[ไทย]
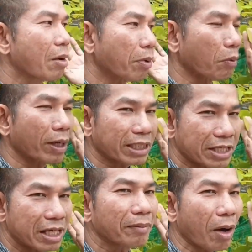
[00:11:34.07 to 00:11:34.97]
ผมว่าจะ
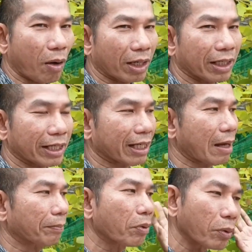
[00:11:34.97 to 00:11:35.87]
ยิ่งเหมาะเลยนะครั
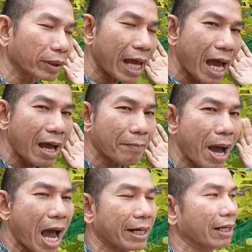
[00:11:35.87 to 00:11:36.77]
บผูกหน้า
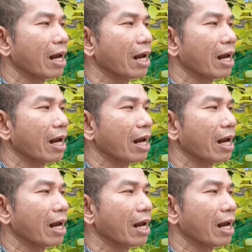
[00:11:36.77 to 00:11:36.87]
บ้าน